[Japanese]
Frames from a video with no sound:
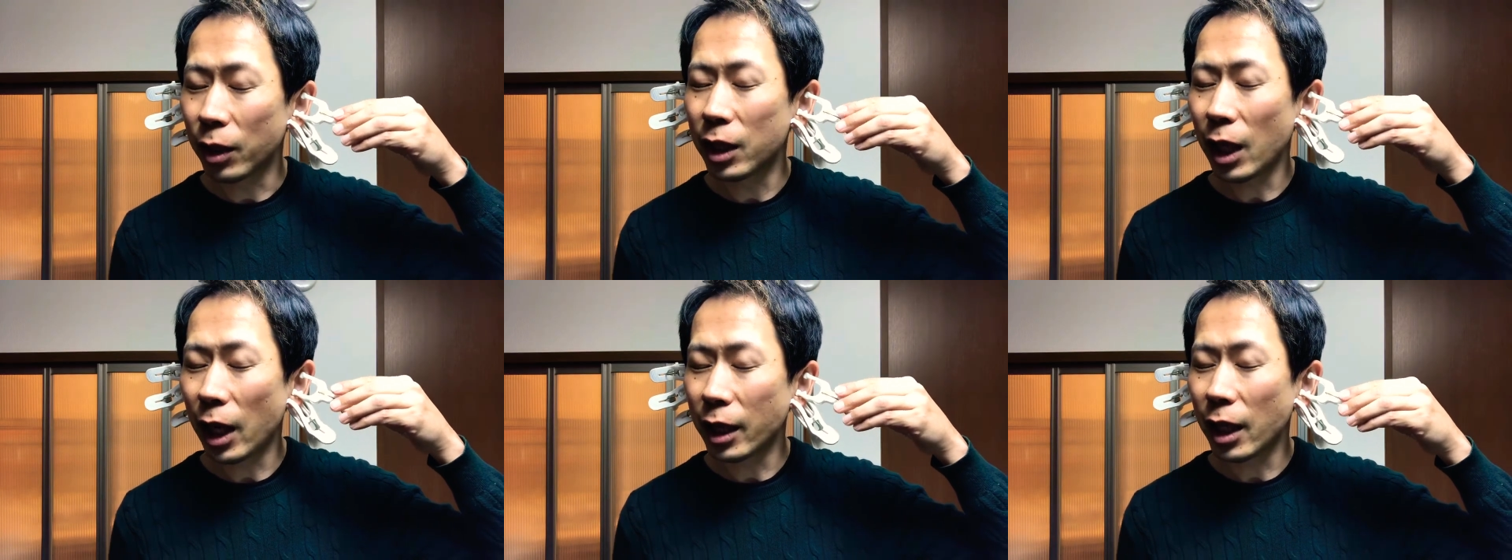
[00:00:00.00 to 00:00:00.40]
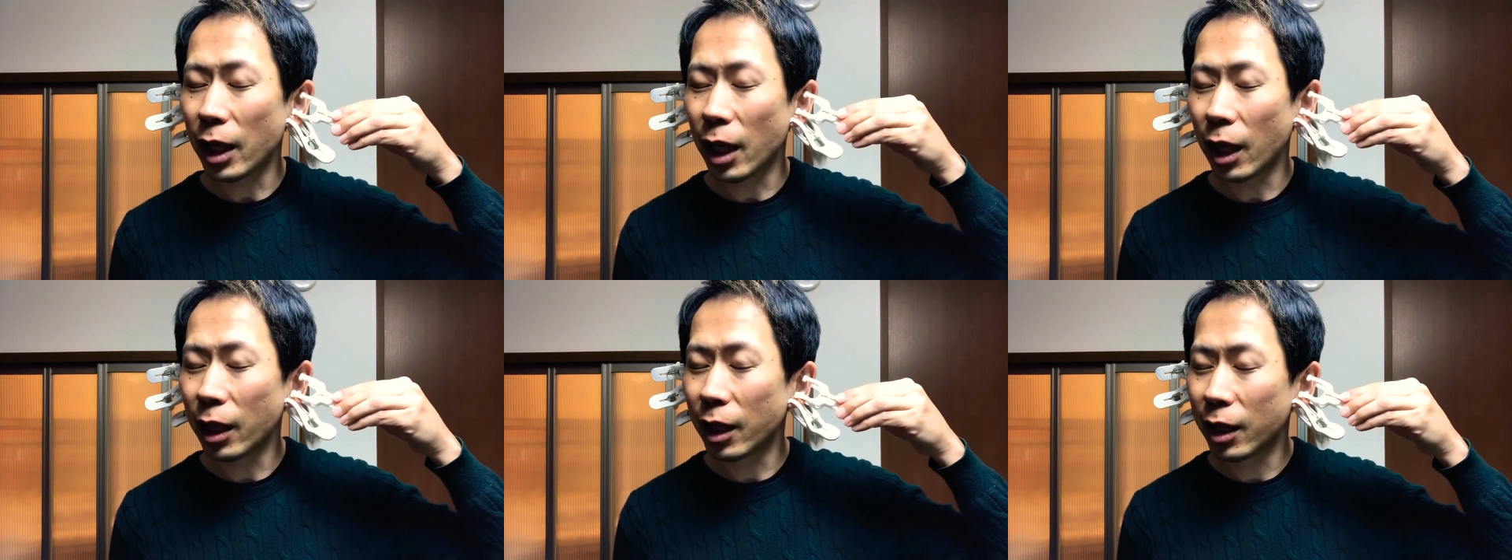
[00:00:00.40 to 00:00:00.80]
痛い痛いあ
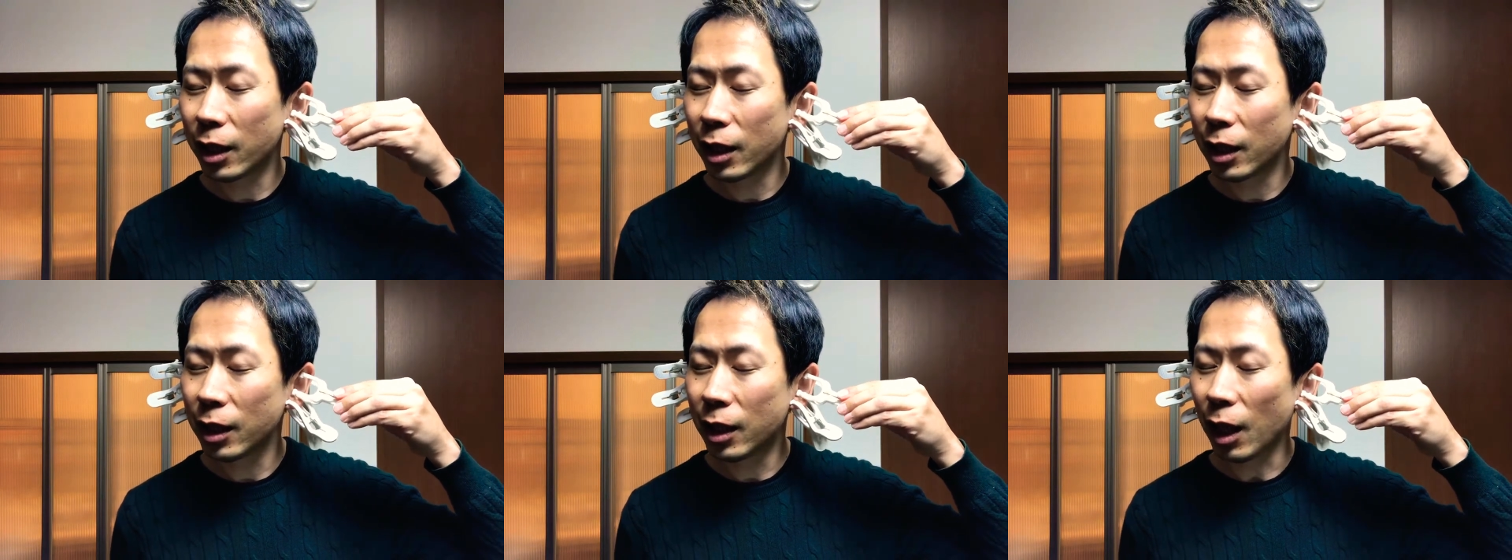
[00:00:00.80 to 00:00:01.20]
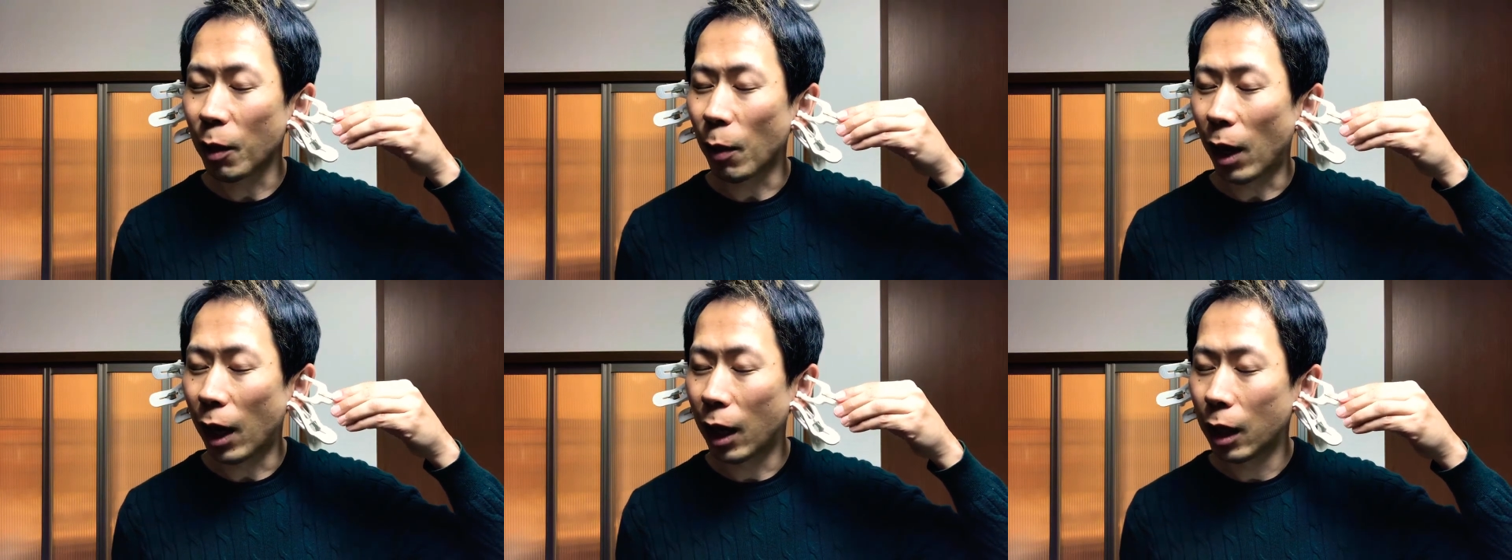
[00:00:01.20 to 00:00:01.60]
痛い
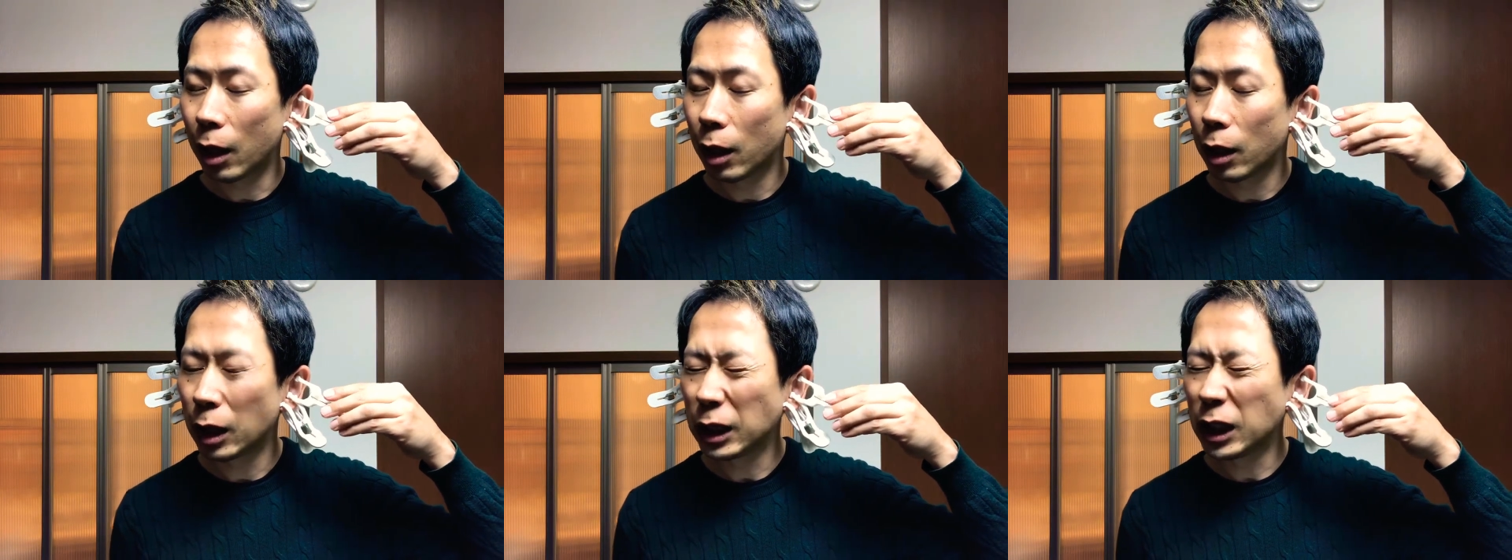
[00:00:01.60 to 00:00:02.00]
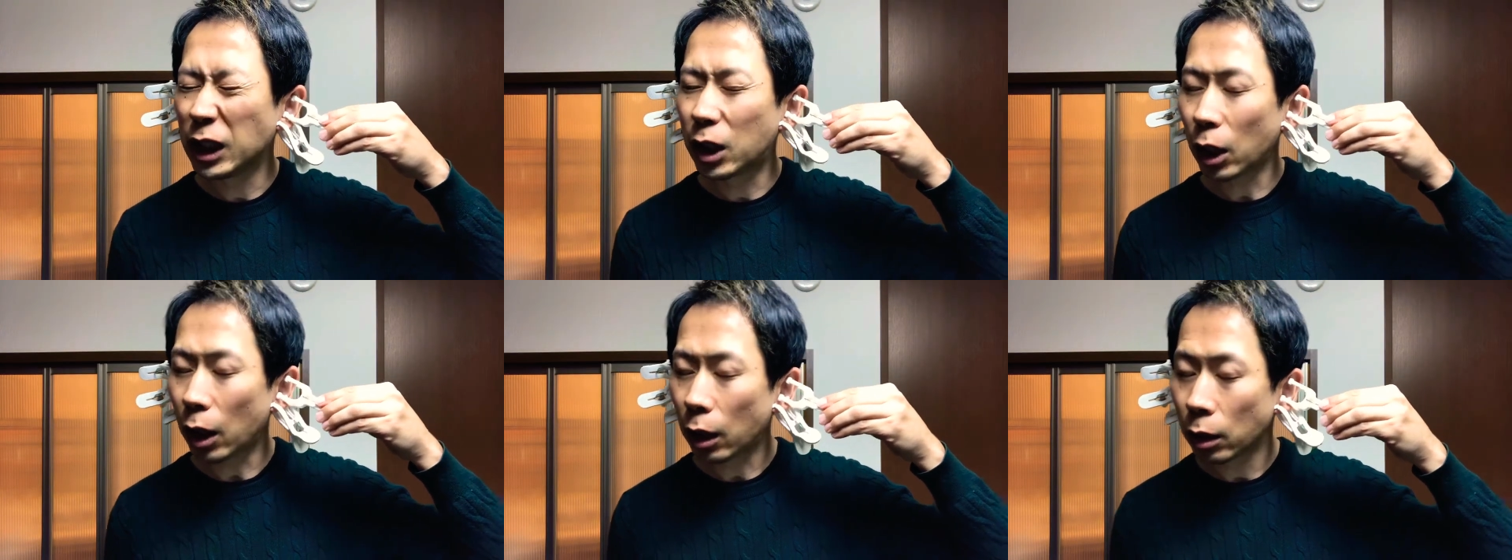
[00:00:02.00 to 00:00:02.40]
わ
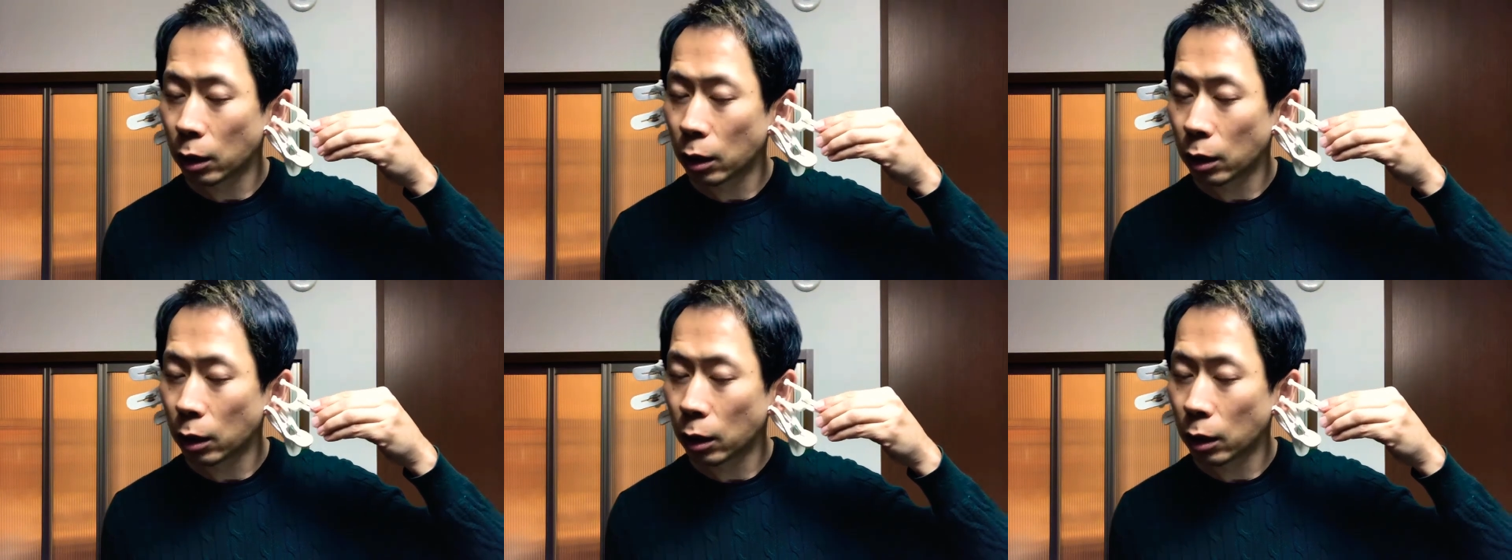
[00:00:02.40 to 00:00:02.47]
痛こ